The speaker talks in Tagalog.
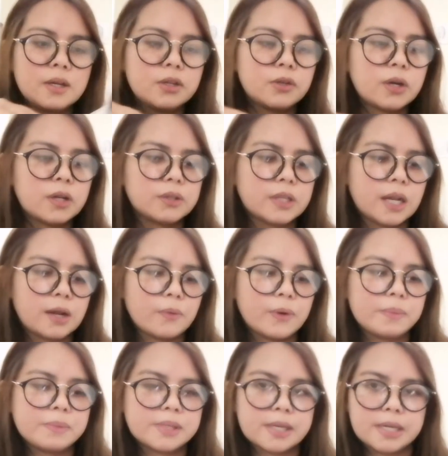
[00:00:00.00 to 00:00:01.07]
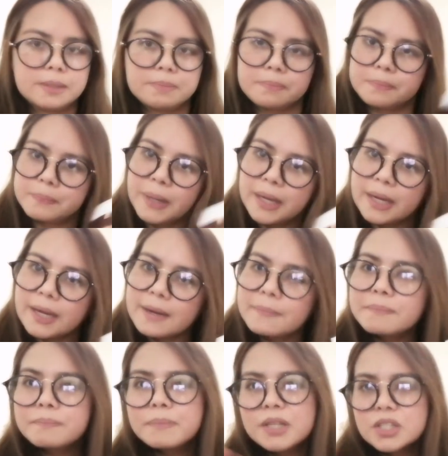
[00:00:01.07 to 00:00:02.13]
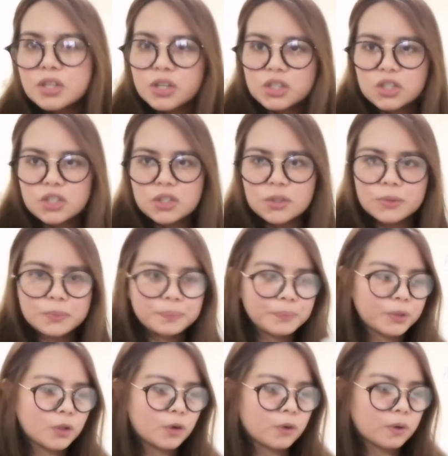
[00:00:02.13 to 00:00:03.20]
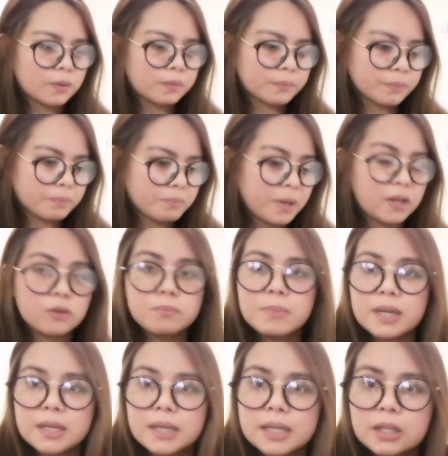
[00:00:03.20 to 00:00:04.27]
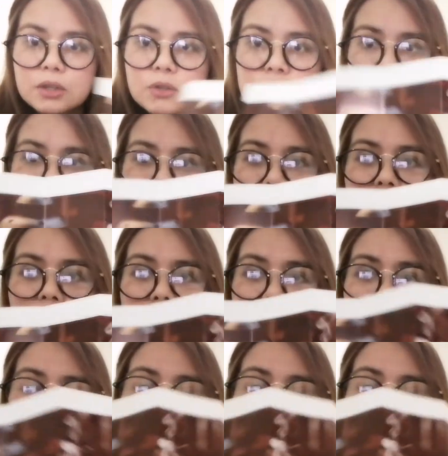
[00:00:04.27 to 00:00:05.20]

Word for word: yung ano nila website para ma-search nyo kung meron ba ganito sa